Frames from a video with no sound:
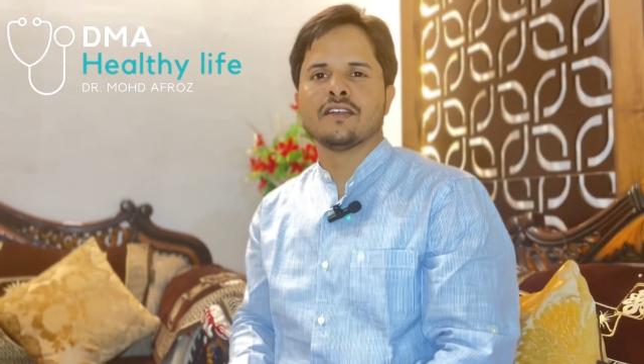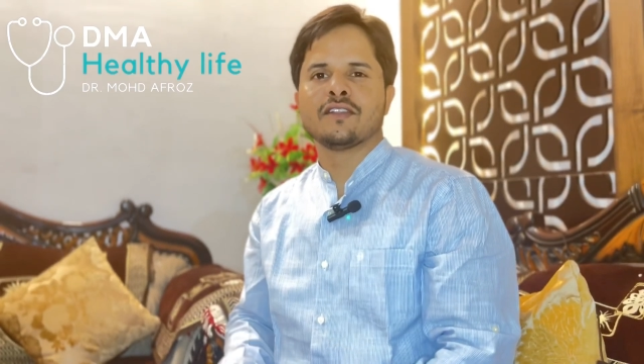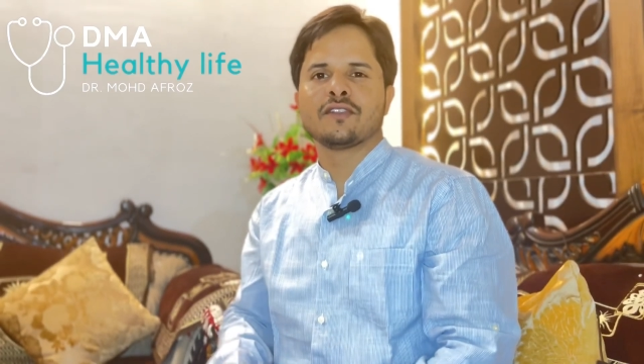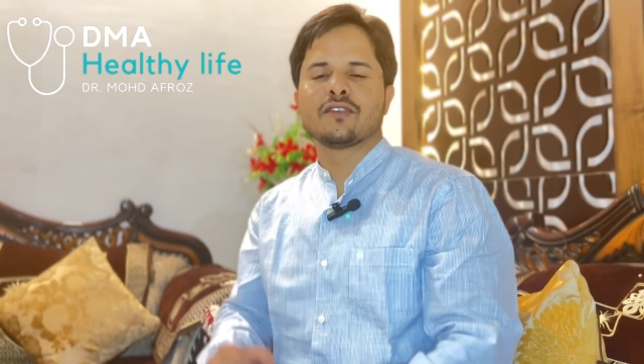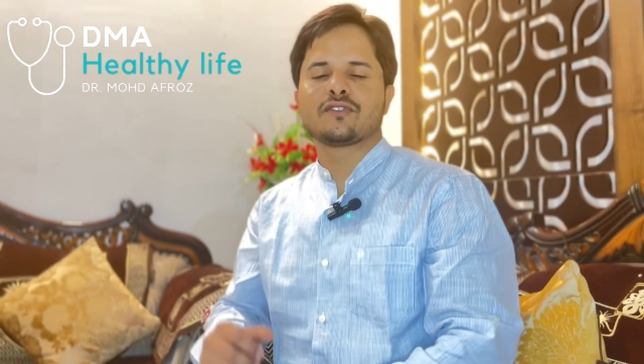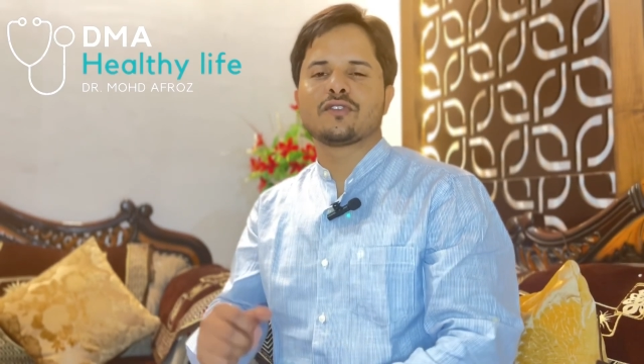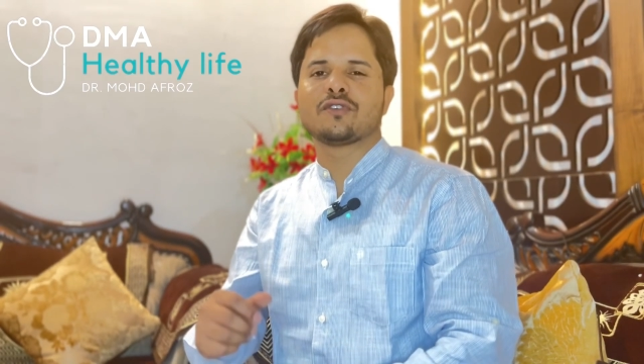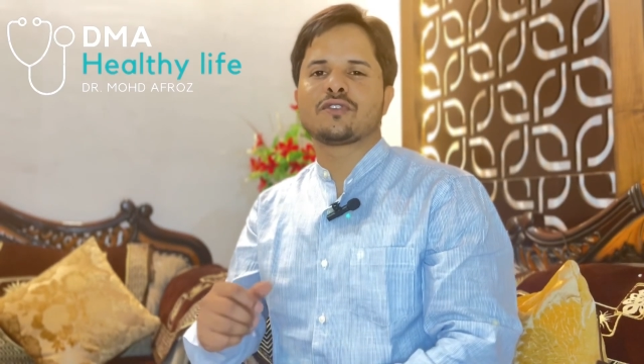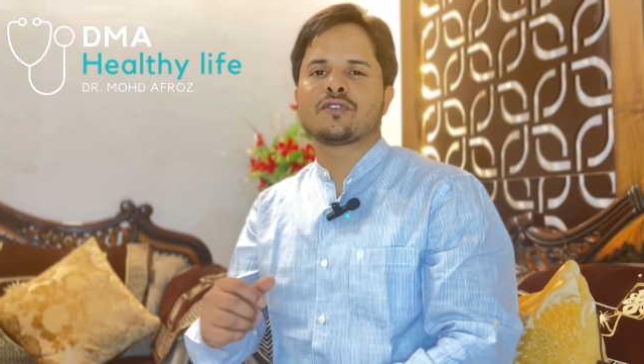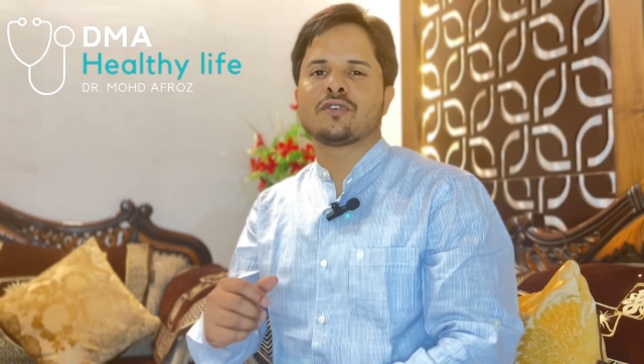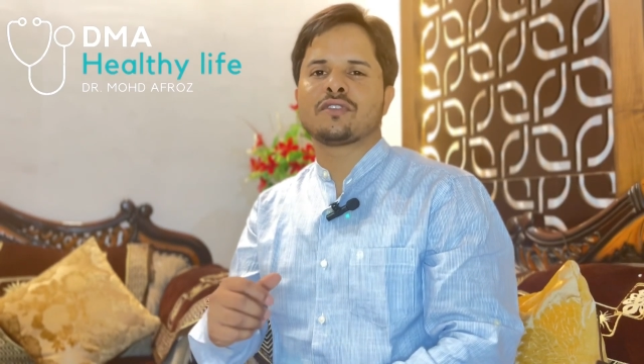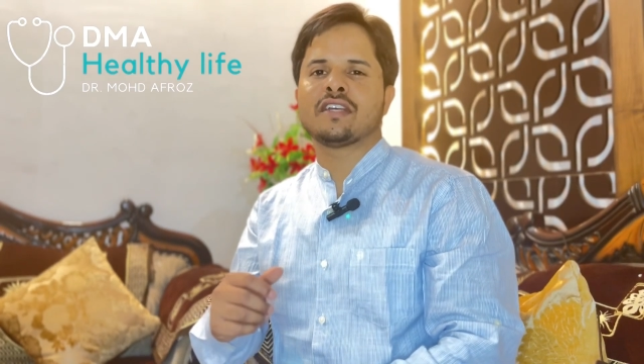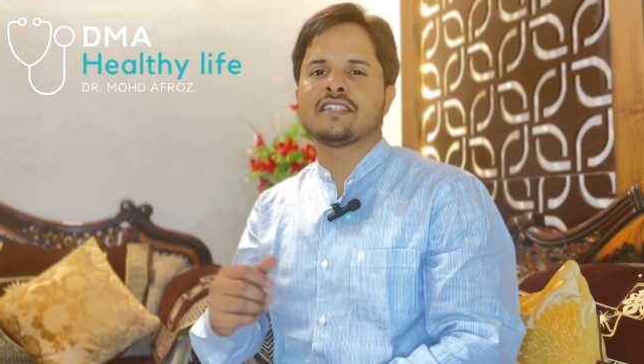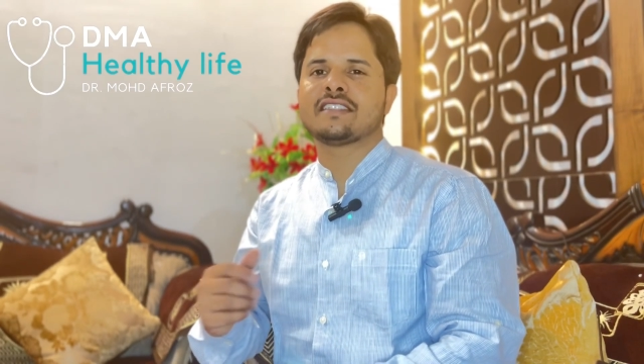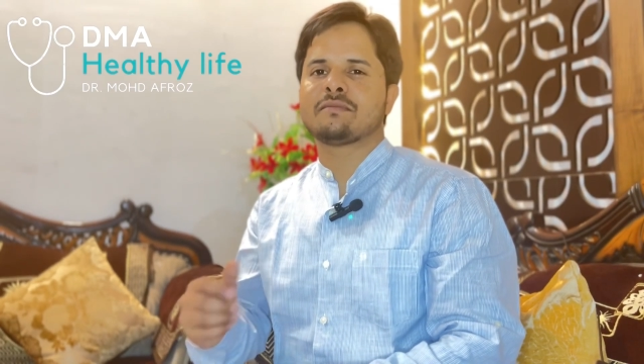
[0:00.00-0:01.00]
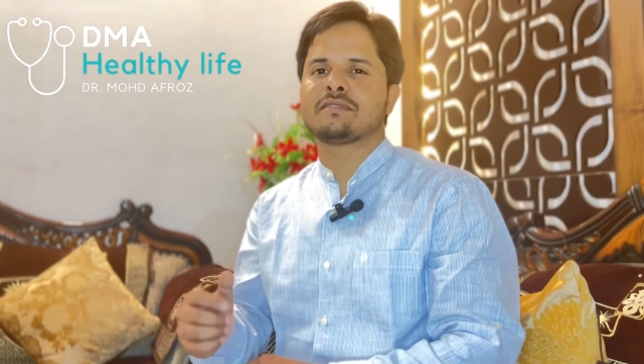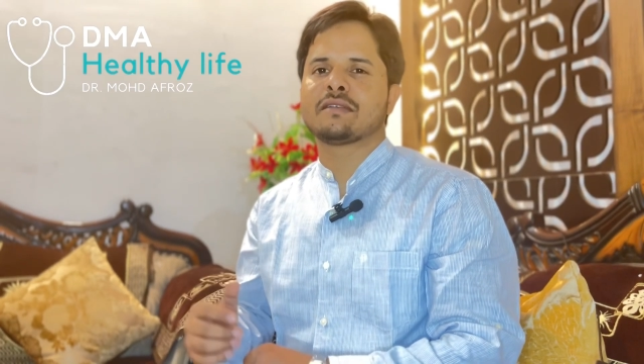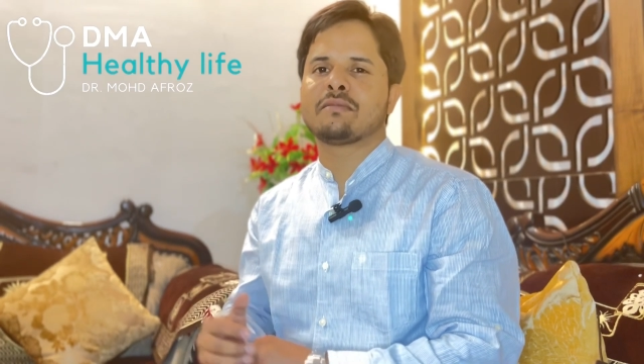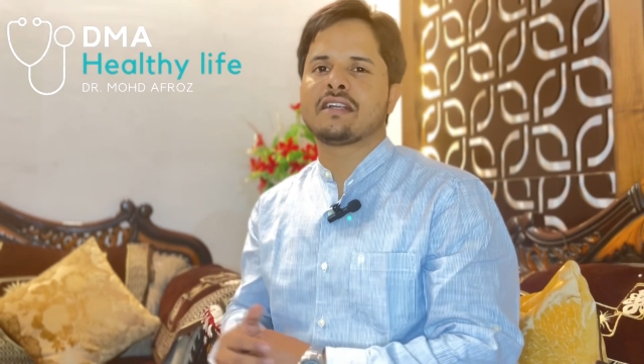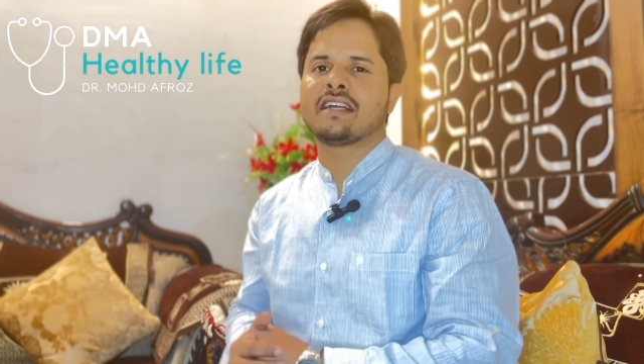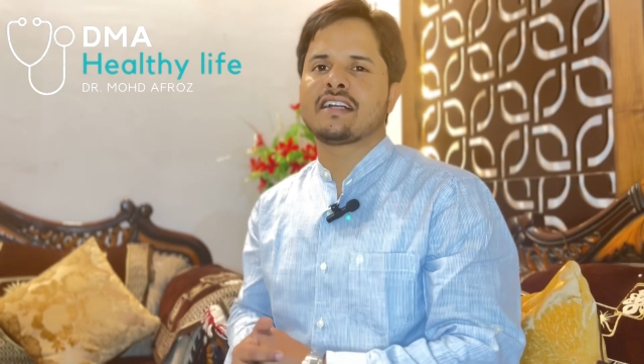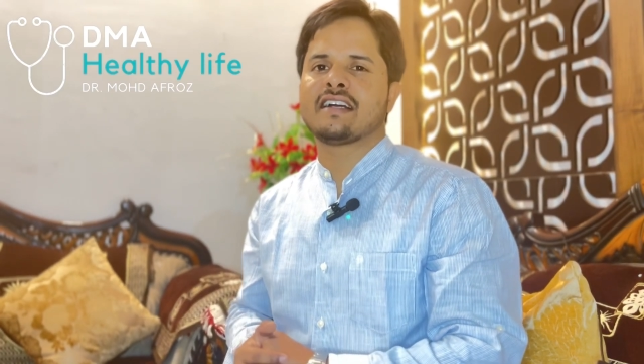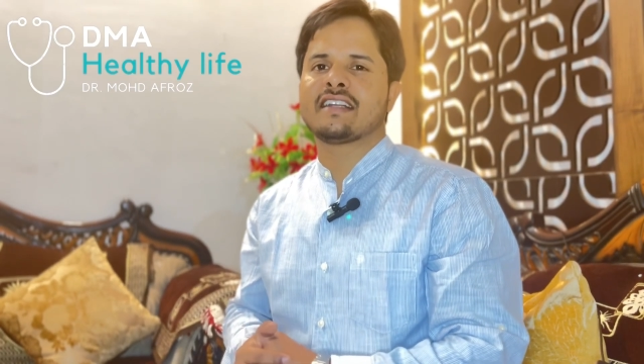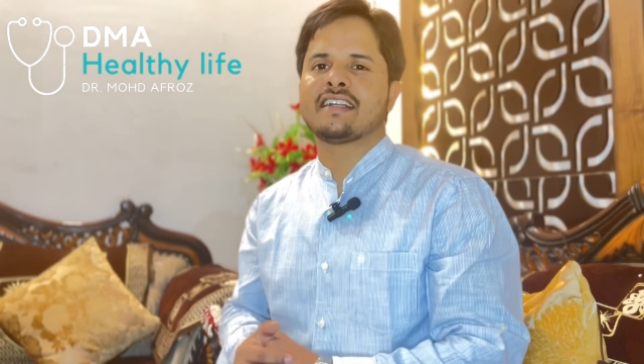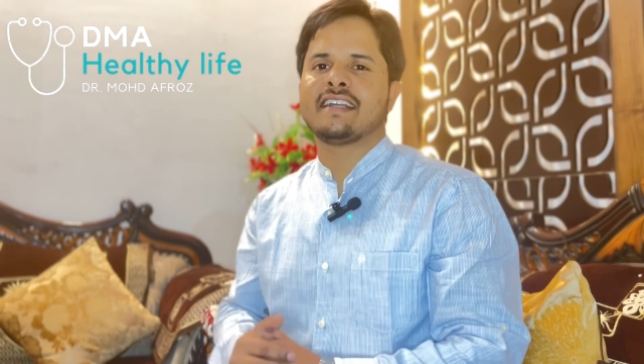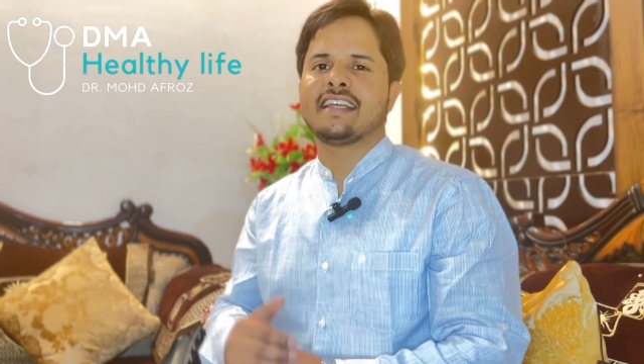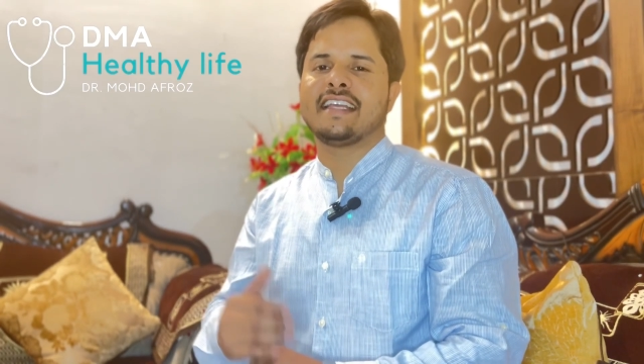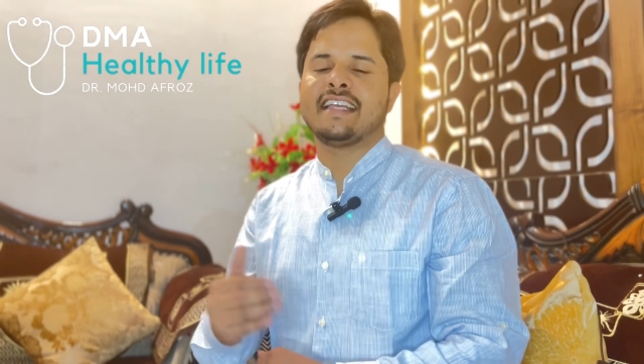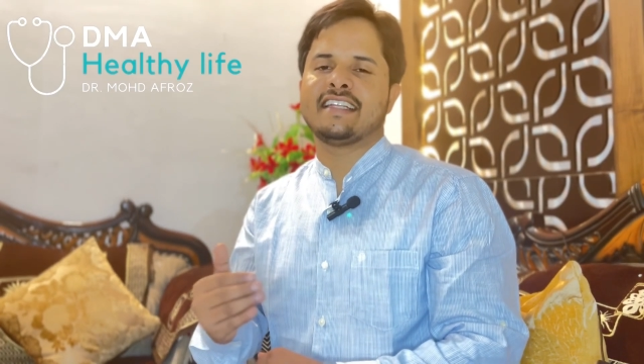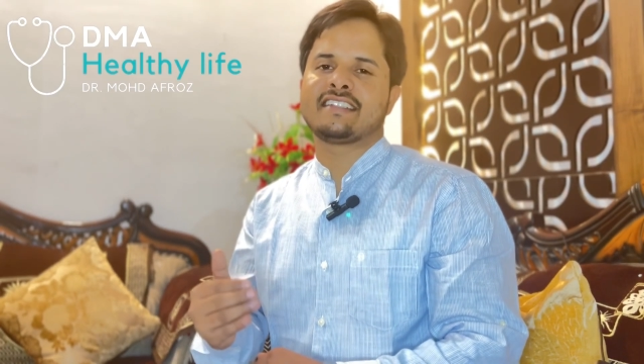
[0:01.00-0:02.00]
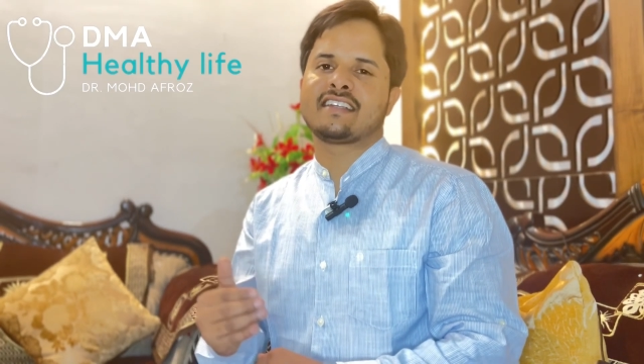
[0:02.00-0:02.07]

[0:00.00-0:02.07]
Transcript: दोस्तों चौथा सबसे बड़ा कारण है एज